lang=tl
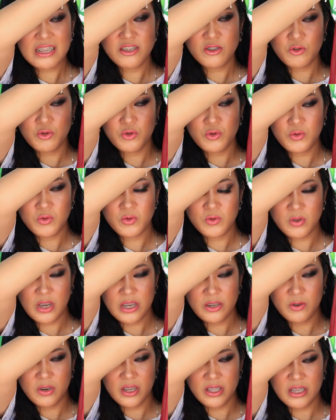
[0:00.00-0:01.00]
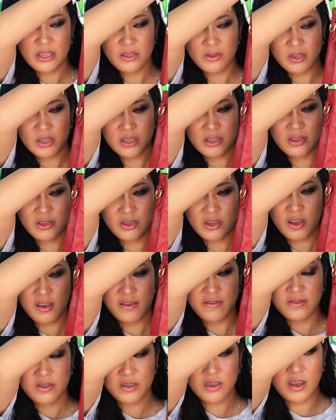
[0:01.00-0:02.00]
Kaso yung ano lang dito is
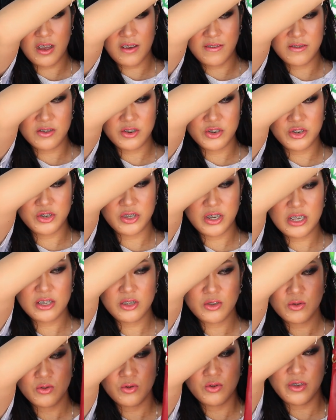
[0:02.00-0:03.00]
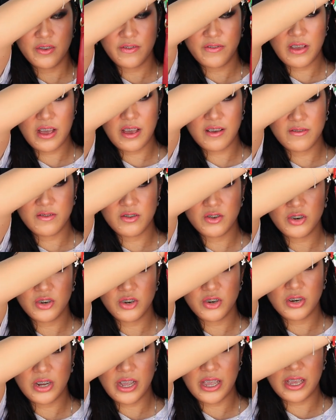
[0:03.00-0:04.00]
soft cover siya. So, if ever,